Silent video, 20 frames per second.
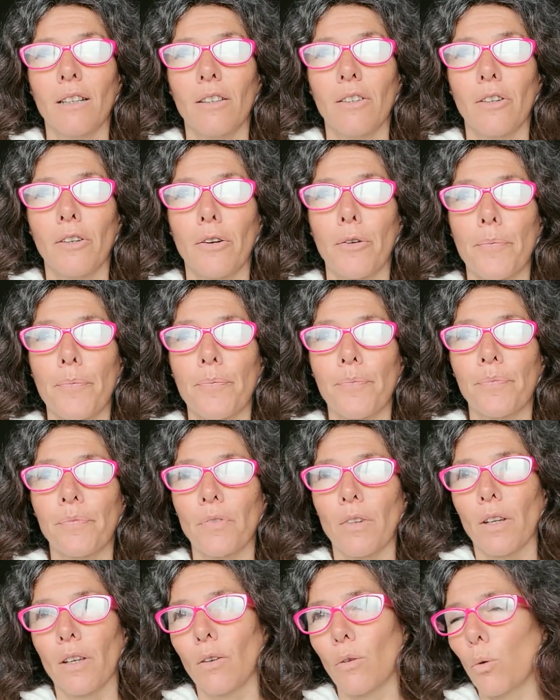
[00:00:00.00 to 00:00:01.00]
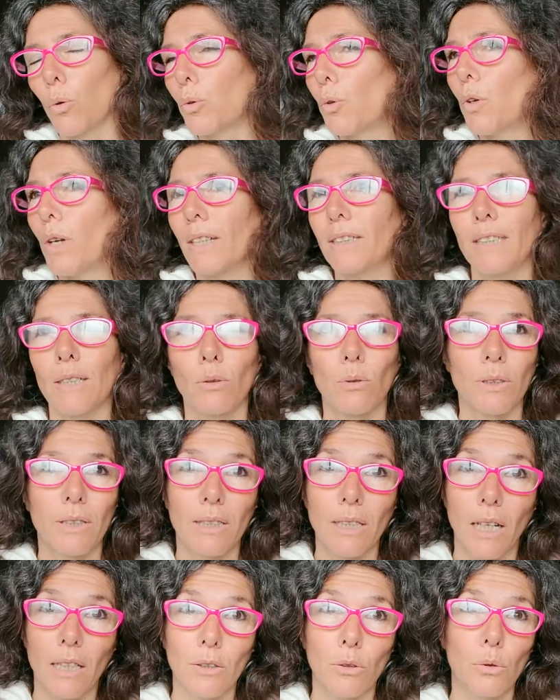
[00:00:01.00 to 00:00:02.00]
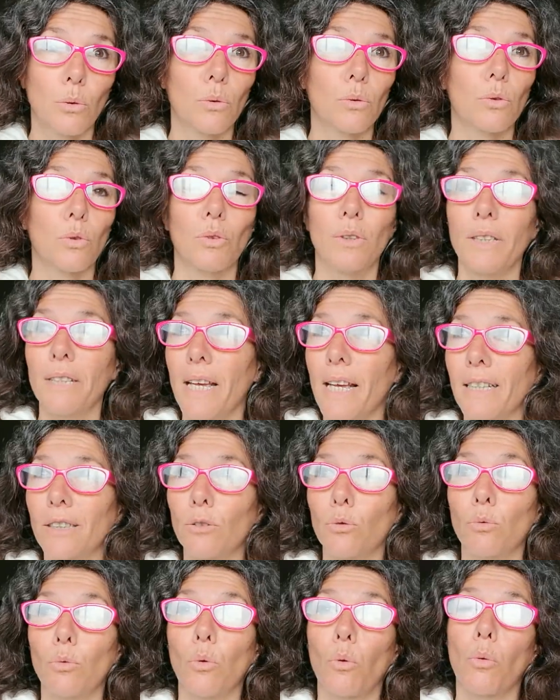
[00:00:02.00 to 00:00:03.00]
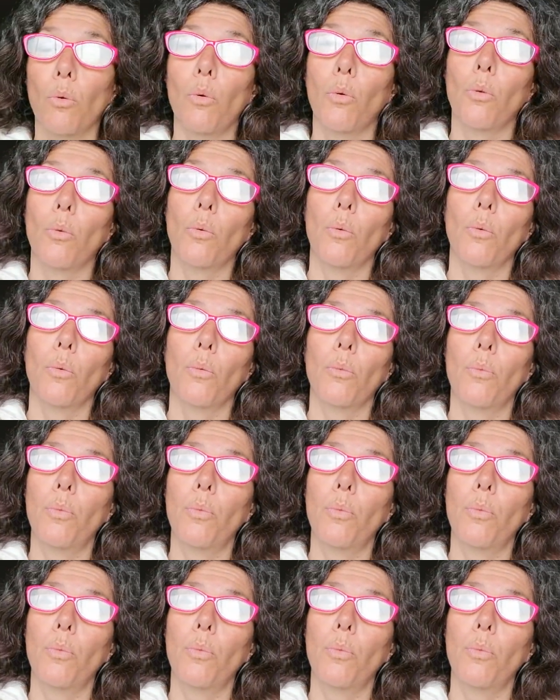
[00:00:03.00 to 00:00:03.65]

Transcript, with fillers: Euh, au-delà de ces considérations de déesse où on,